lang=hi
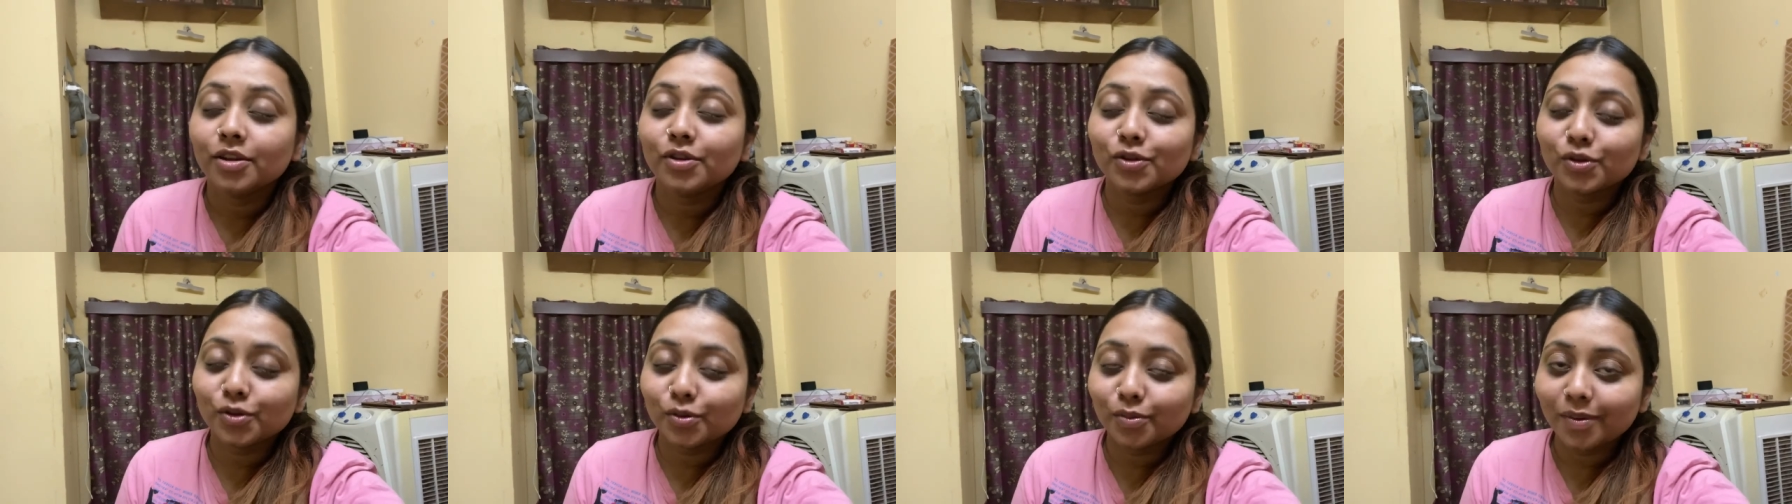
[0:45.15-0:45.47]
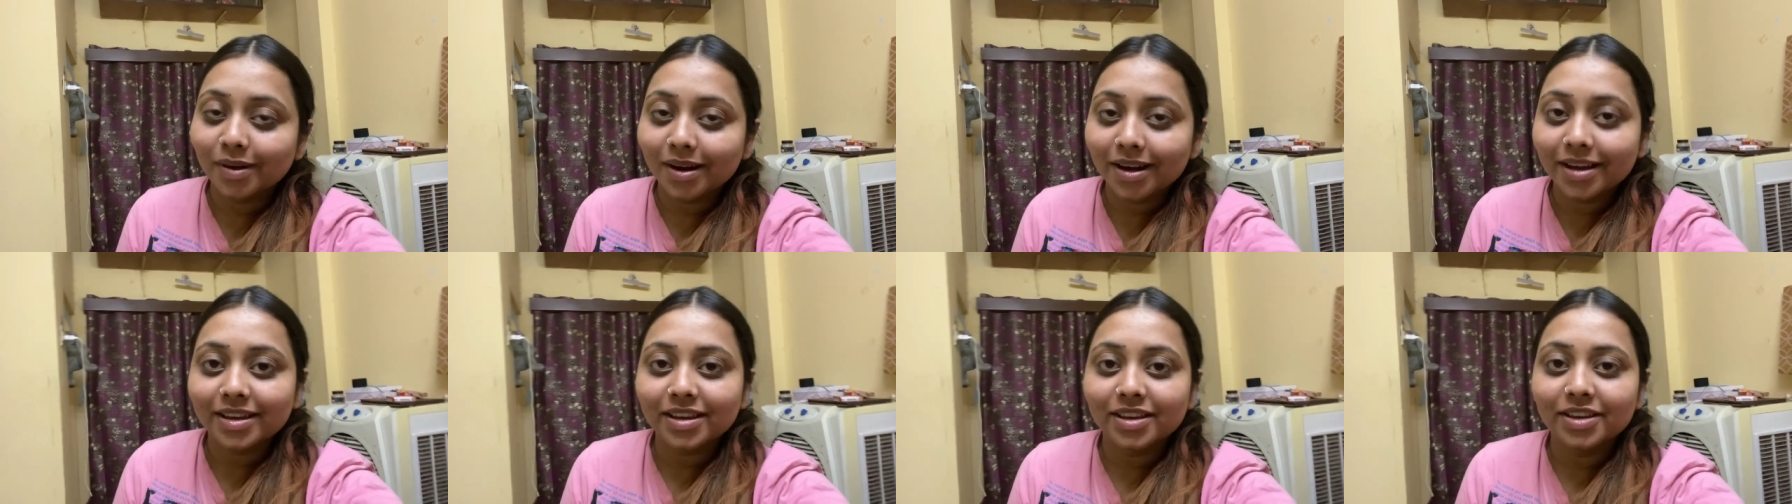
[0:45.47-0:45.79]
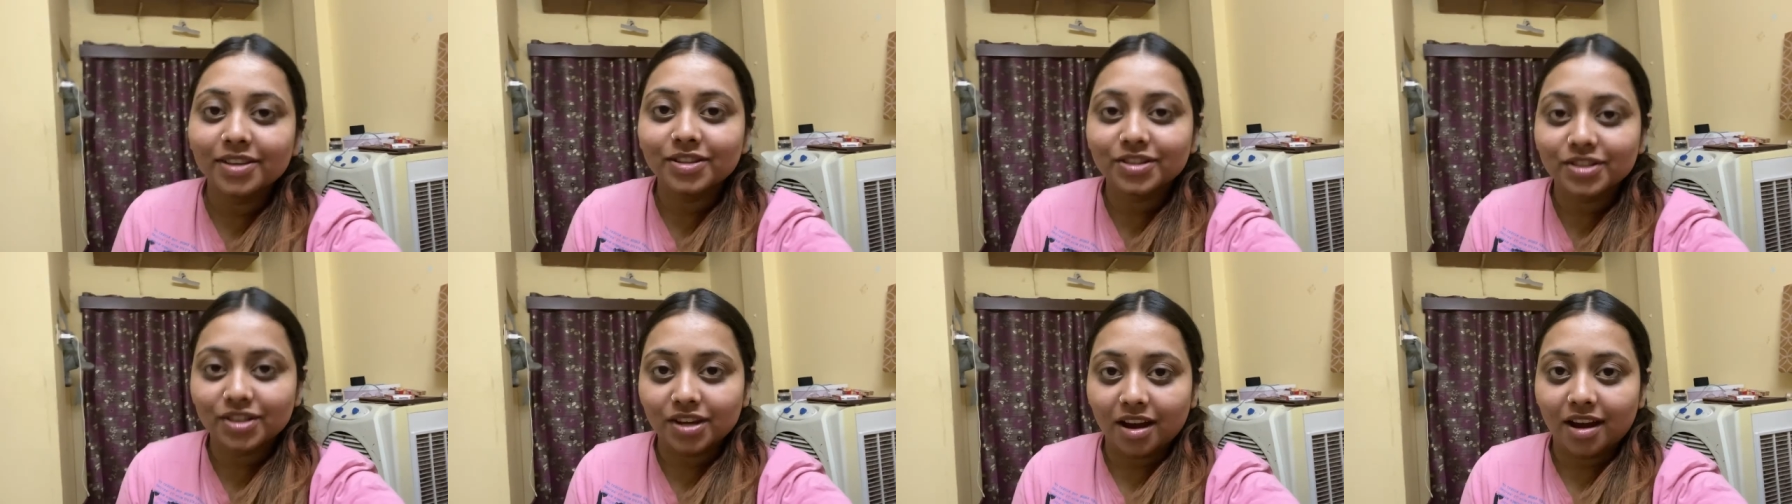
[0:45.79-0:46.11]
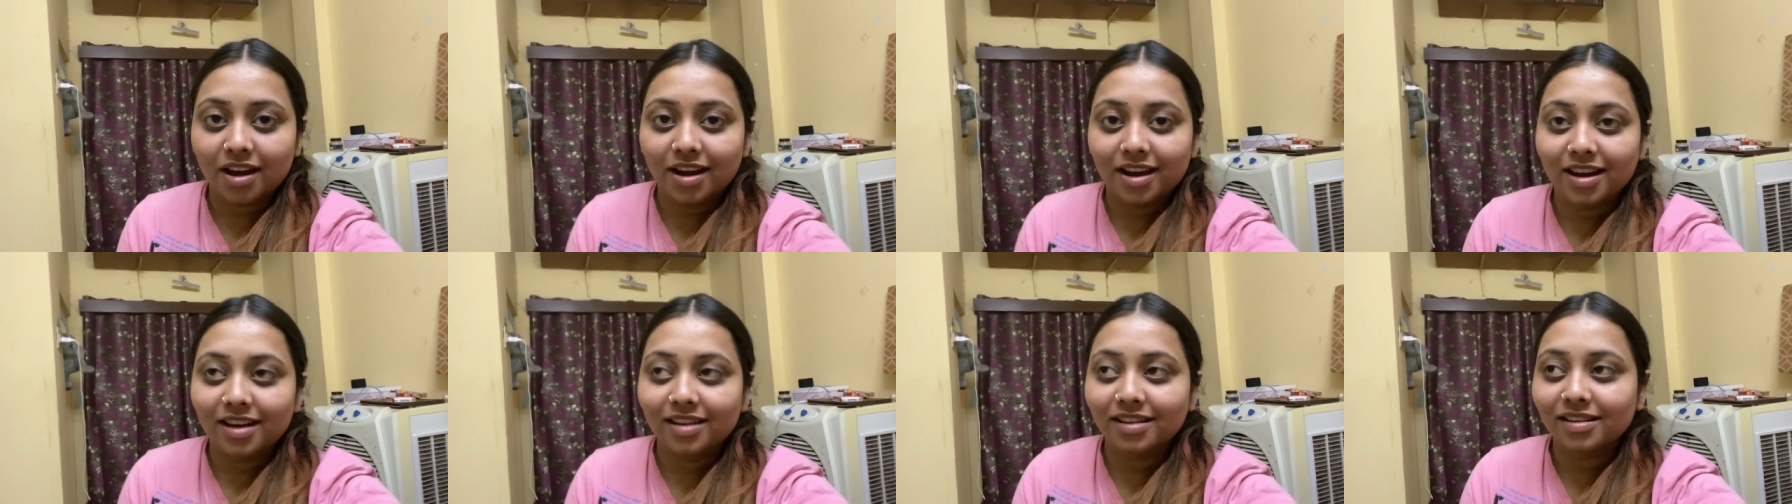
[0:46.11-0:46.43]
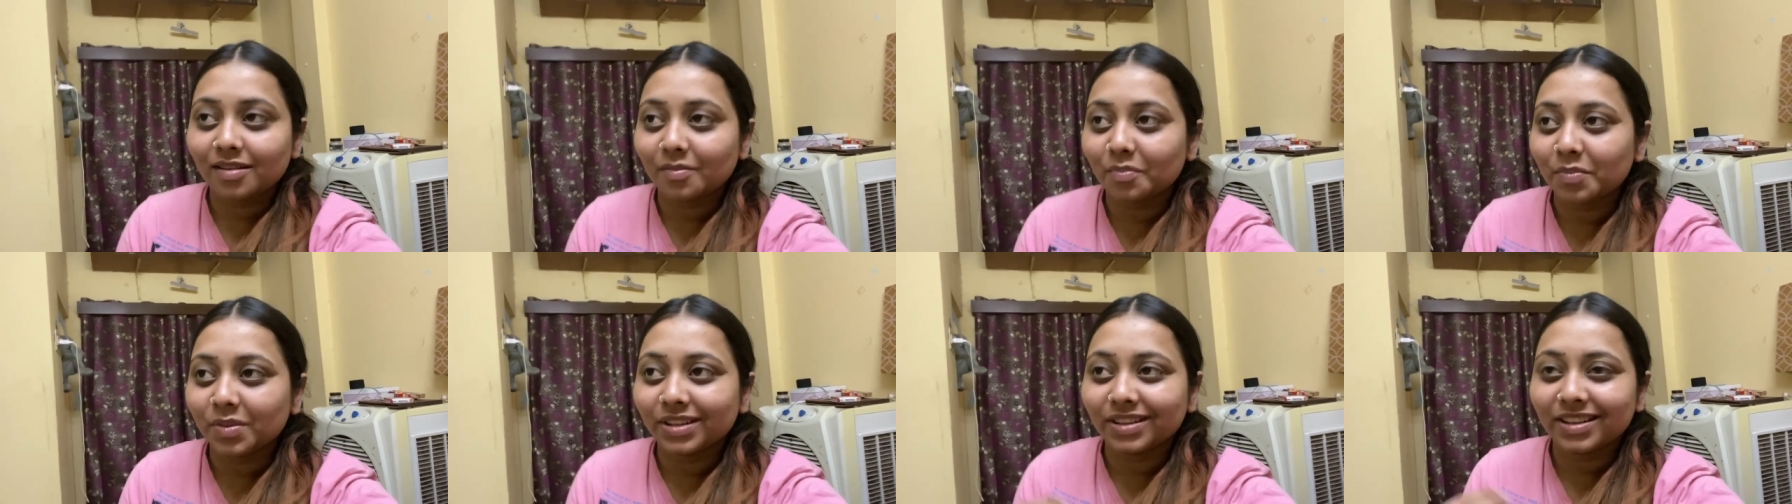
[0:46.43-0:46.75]
सुबह के चार
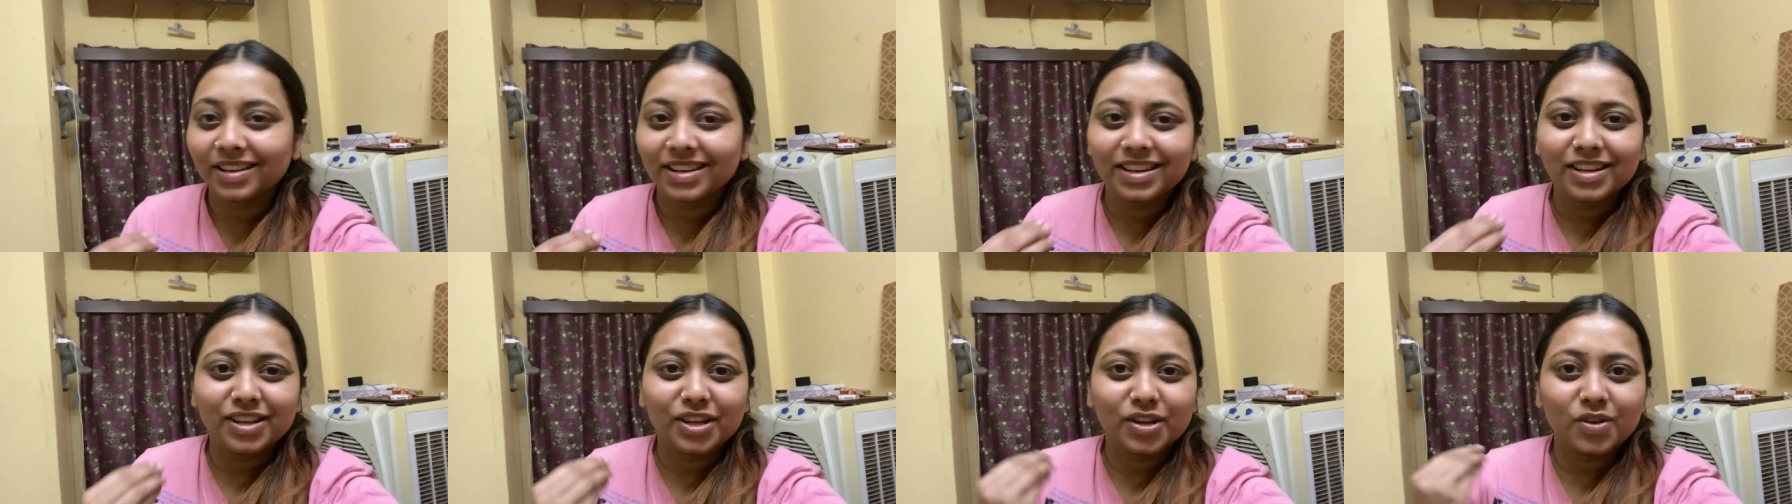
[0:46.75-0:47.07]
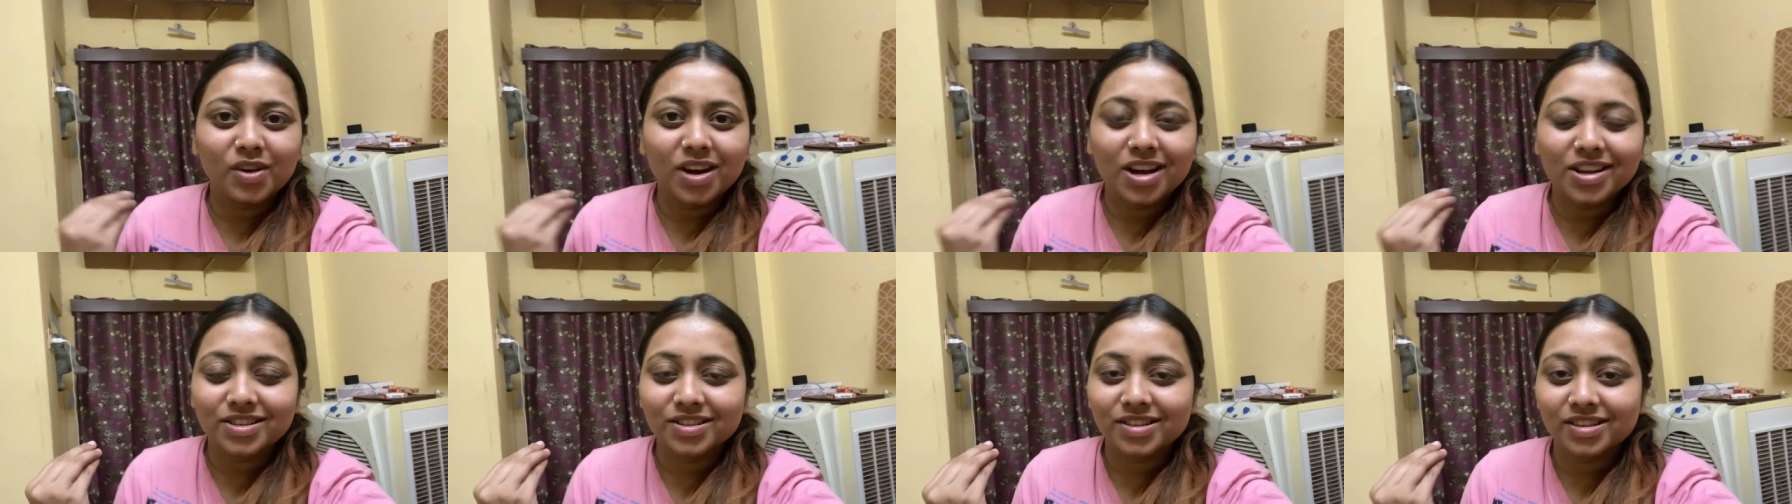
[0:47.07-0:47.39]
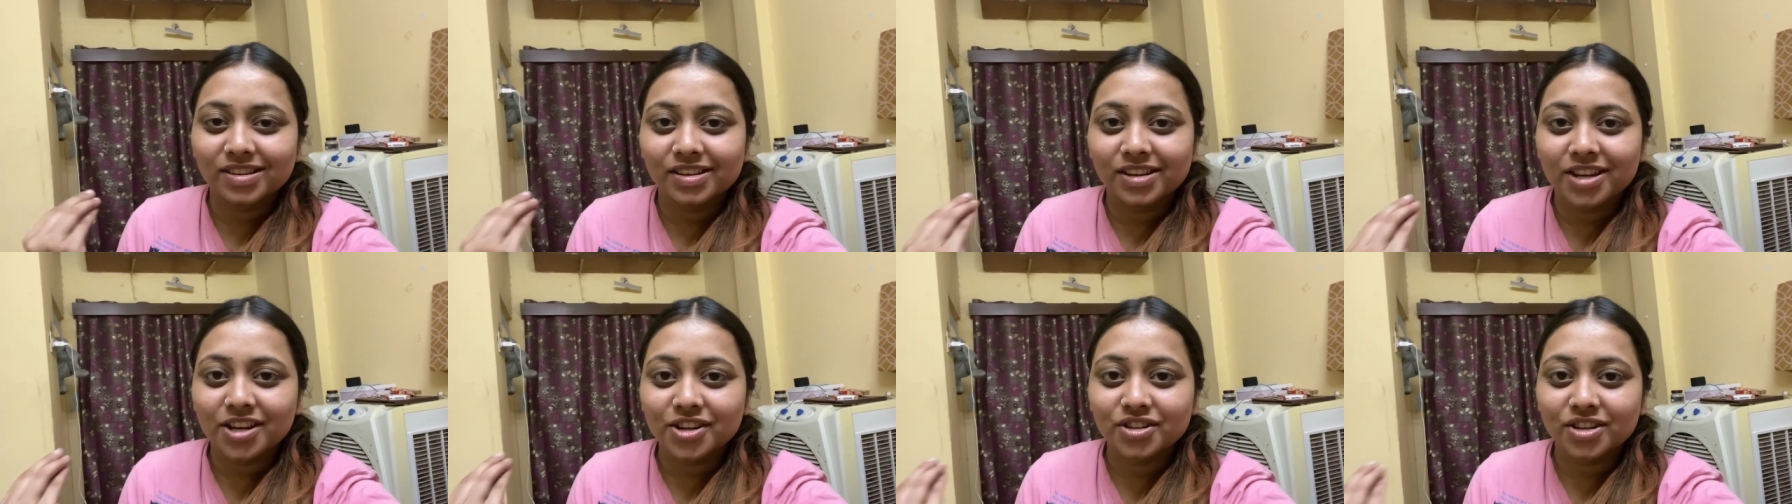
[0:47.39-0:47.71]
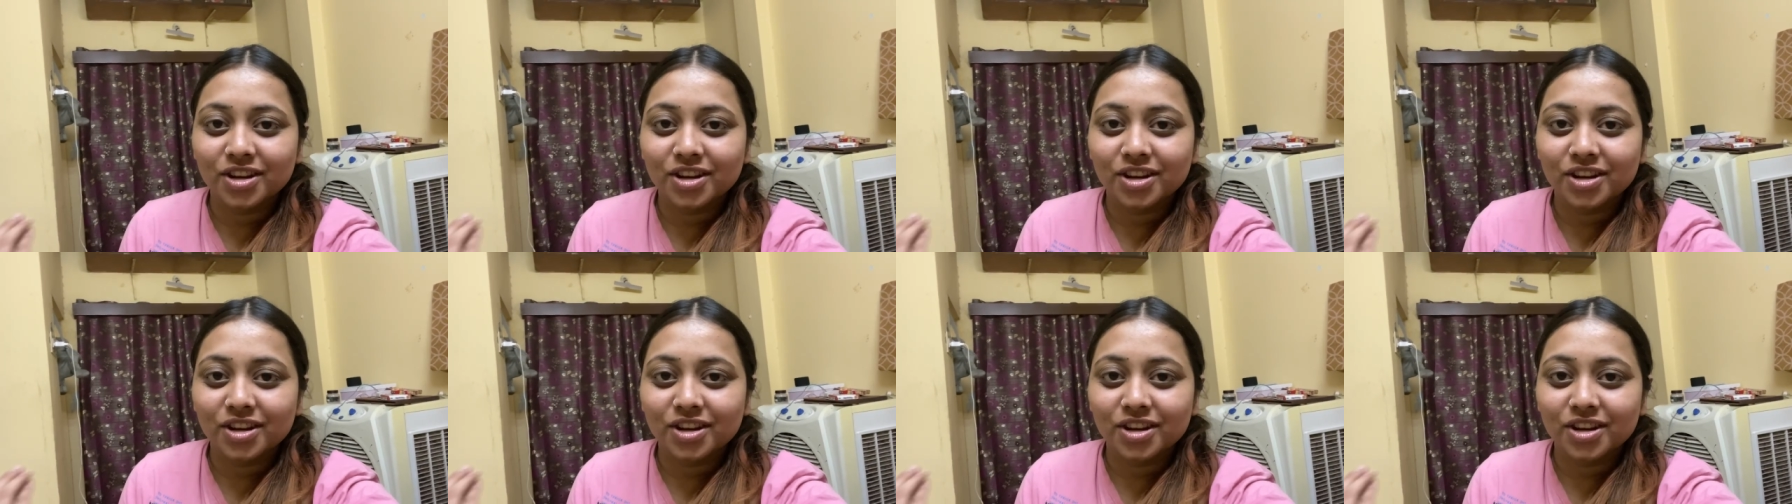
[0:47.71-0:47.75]
पता नहीं क्यों आजकल ना